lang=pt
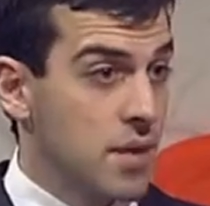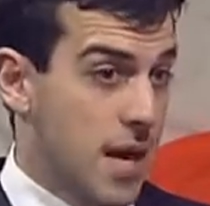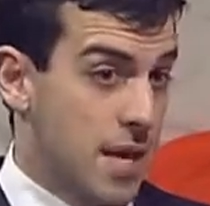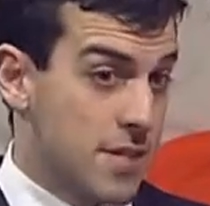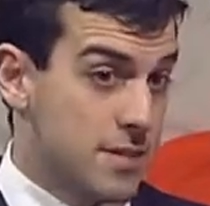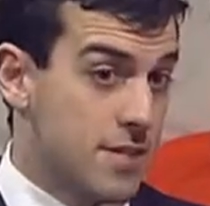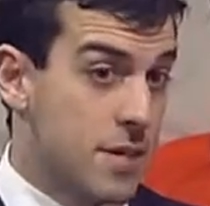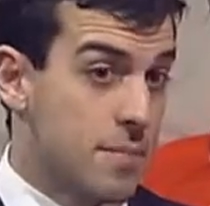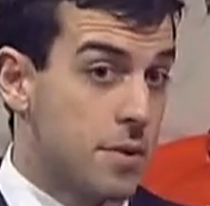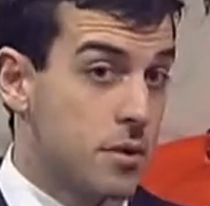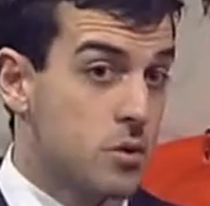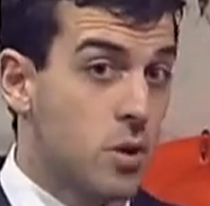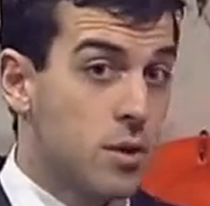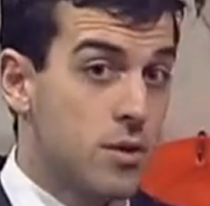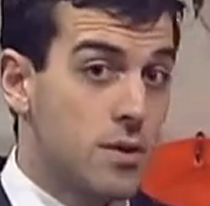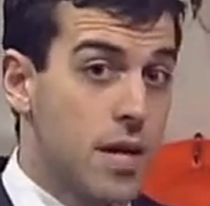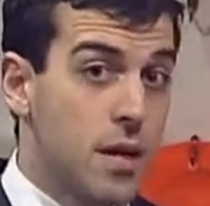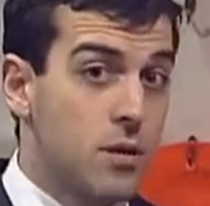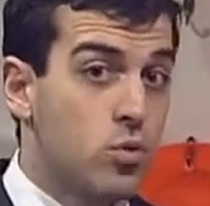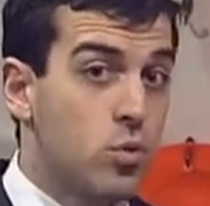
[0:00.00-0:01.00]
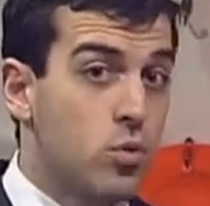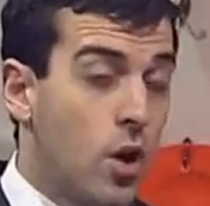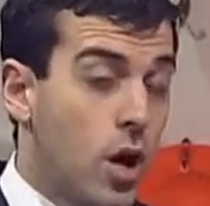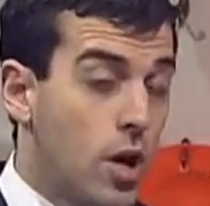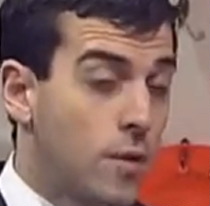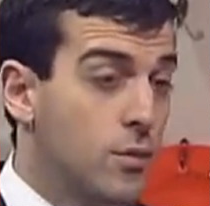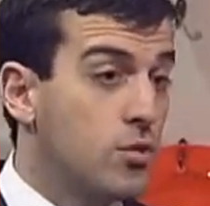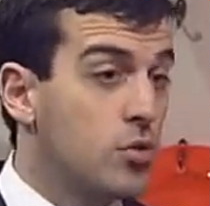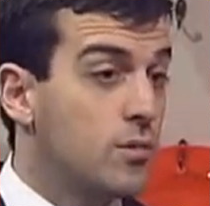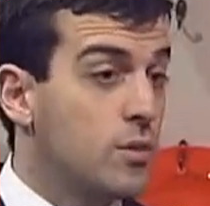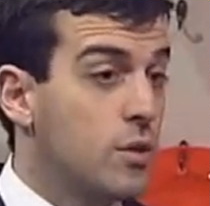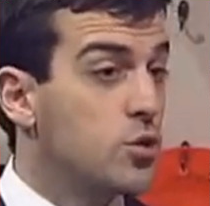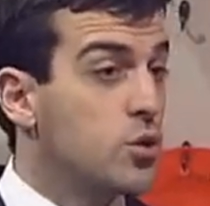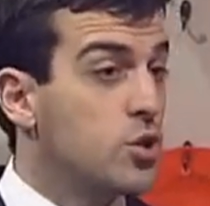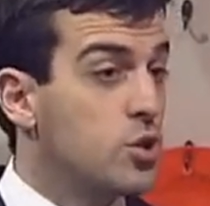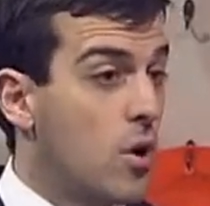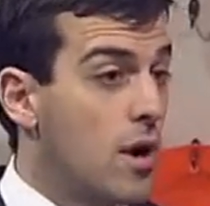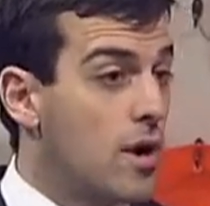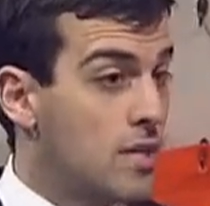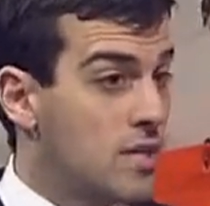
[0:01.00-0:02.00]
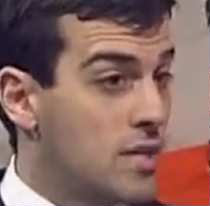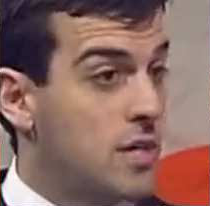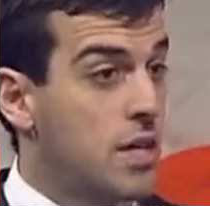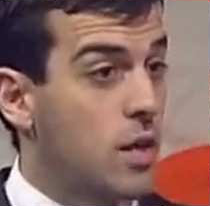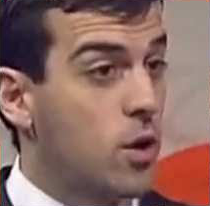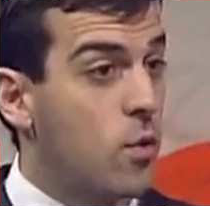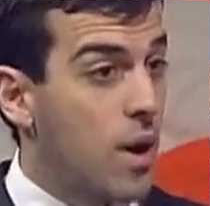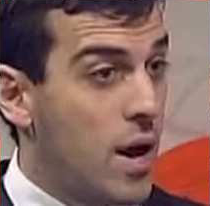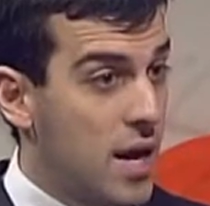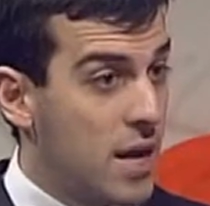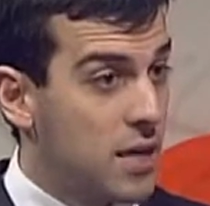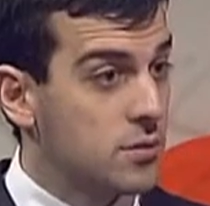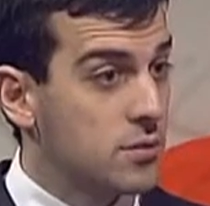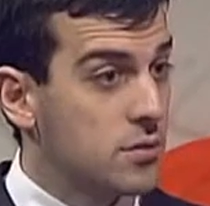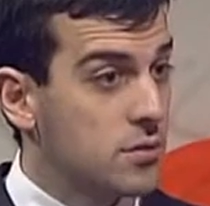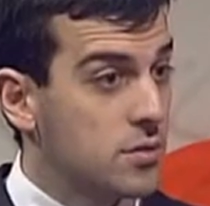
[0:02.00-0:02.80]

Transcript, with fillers: Às vezes a pessoa até dorme o número de horas adequados.